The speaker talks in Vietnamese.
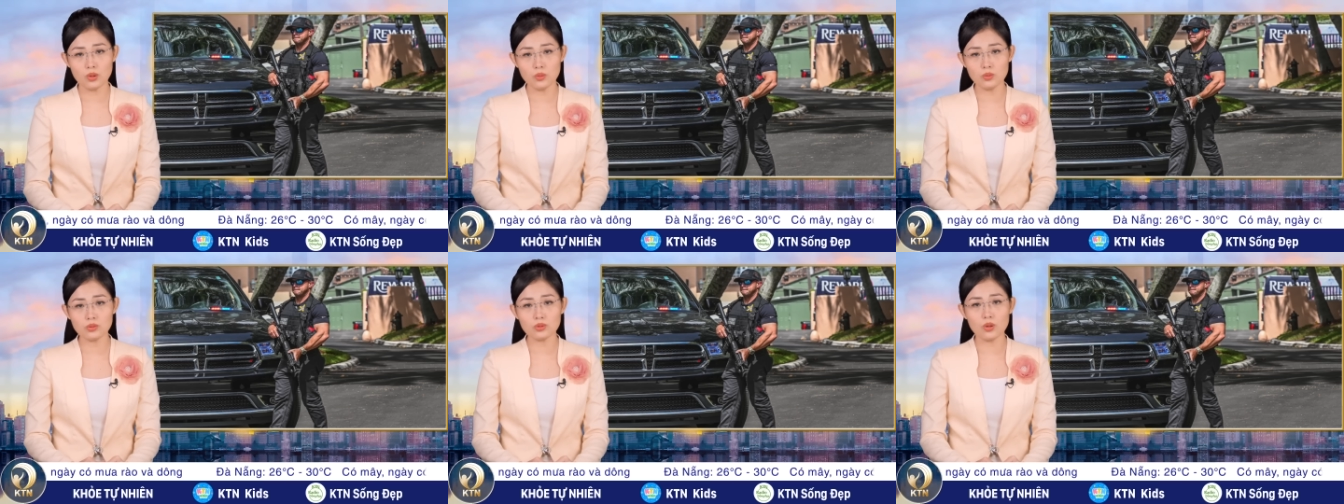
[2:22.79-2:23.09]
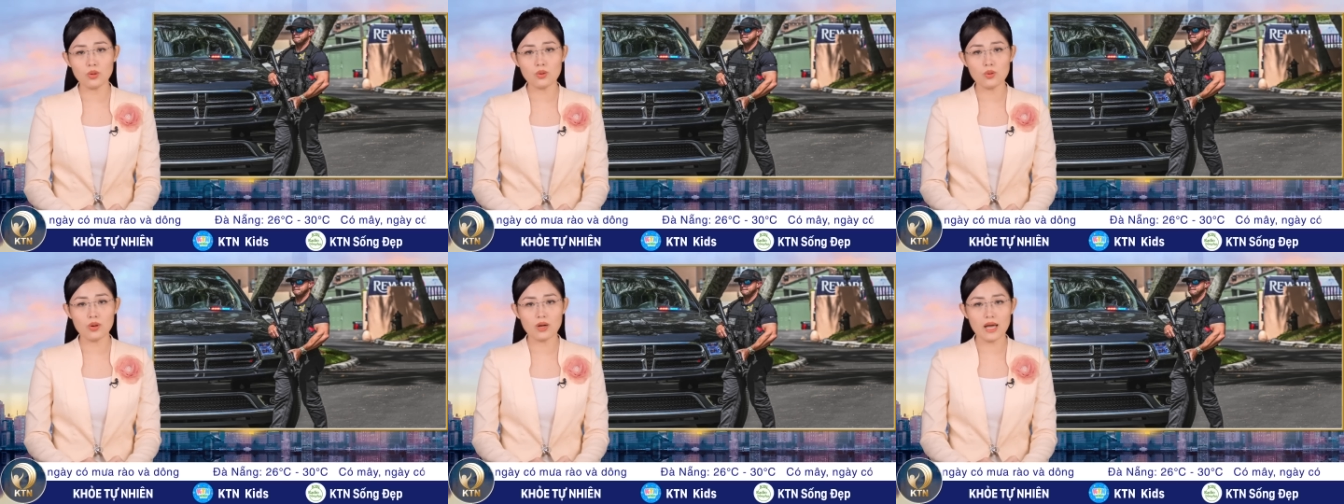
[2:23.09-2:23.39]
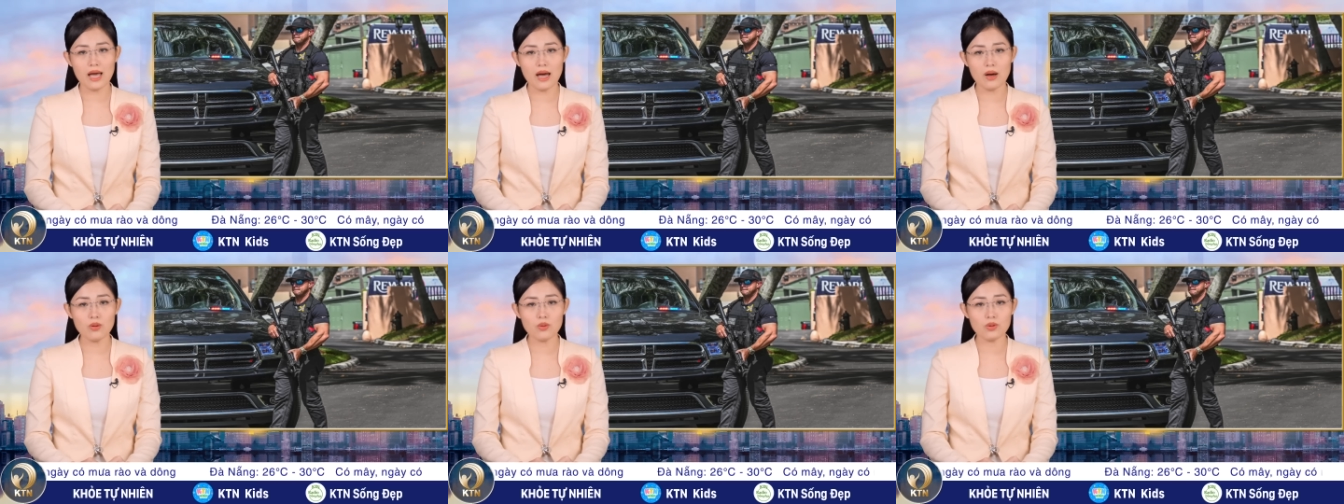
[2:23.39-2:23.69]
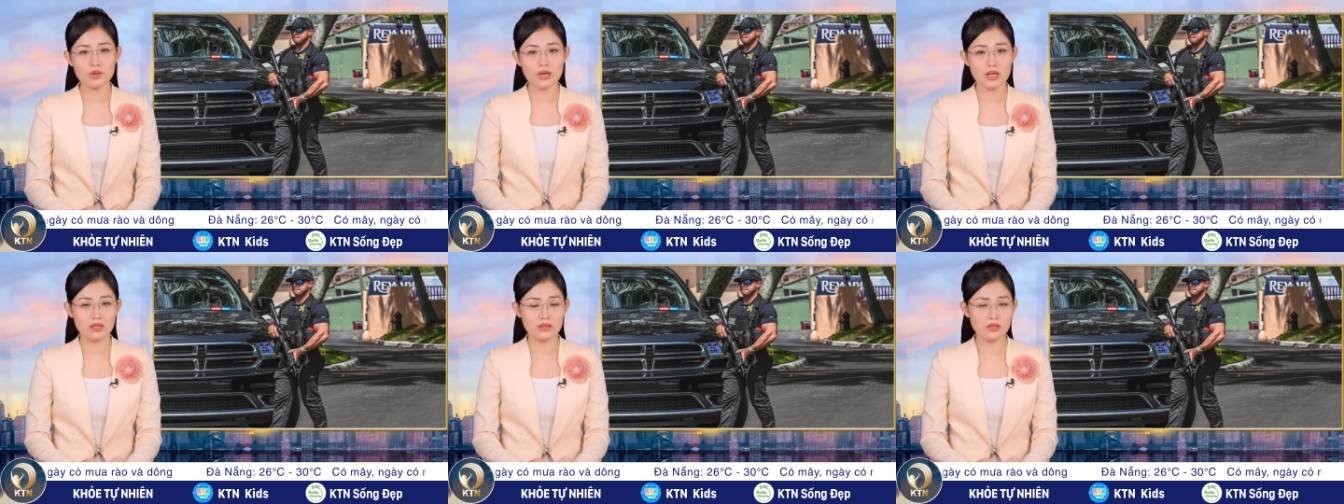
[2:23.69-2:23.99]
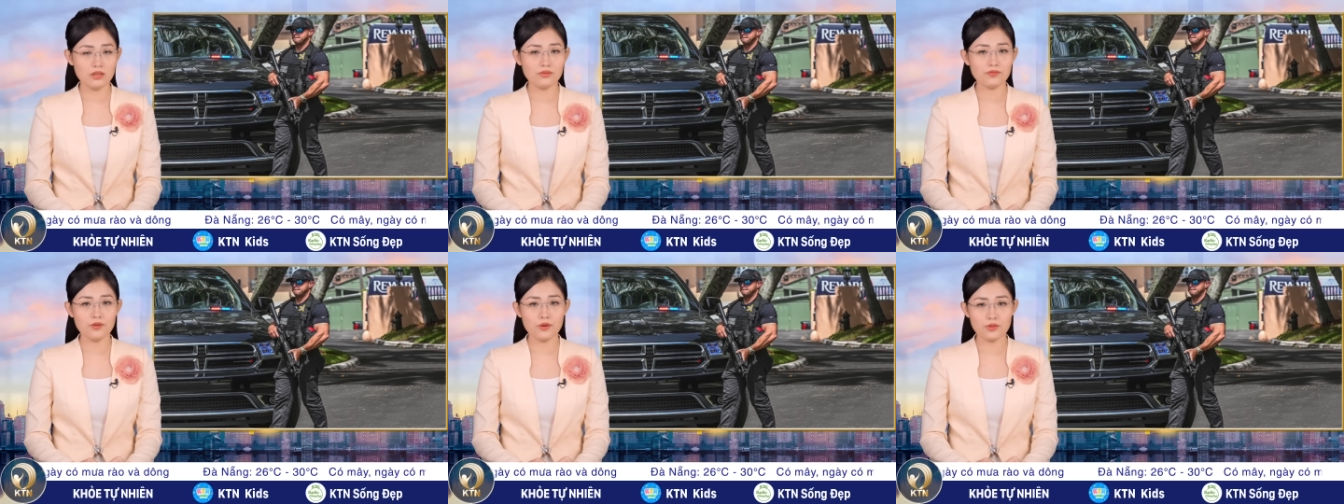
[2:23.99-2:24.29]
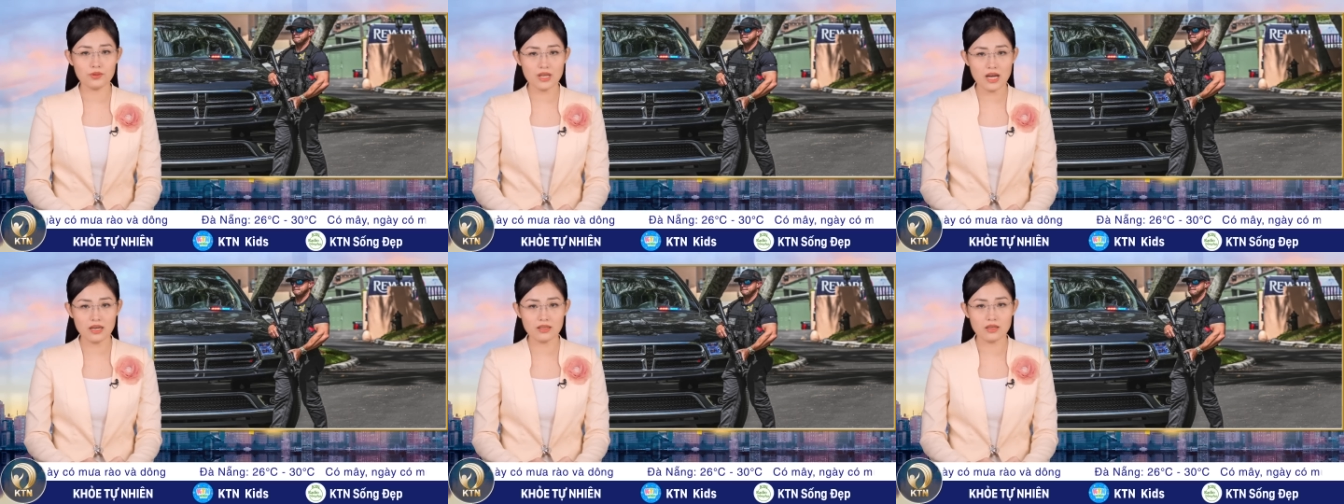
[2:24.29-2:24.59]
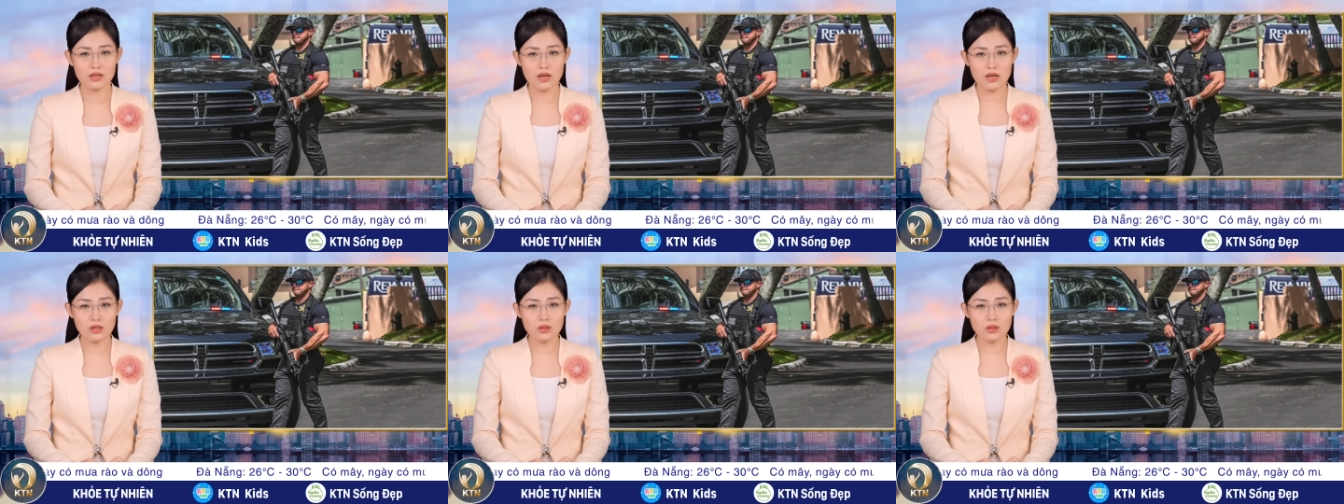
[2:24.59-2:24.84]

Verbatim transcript: tung tủ quần áo của đệ nhất phu nhân,